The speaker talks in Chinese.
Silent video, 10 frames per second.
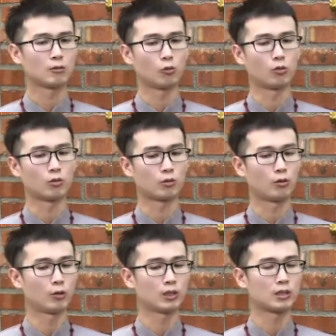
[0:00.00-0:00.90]
我
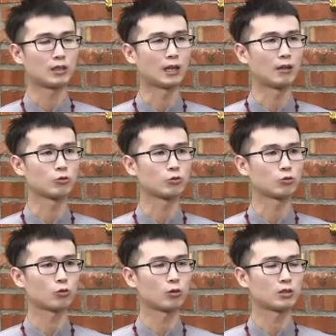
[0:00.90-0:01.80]
都会提到，就是
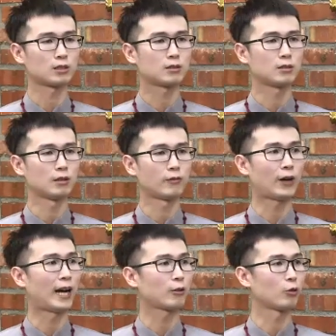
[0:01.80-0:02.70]
说
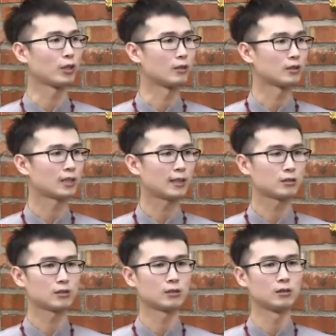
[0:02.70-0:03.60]
发愿家
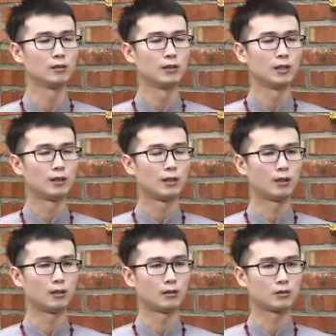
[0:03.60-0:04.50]
是
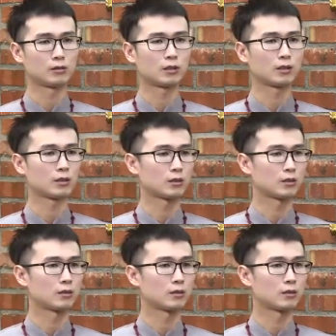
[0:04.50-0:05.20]
呃，这个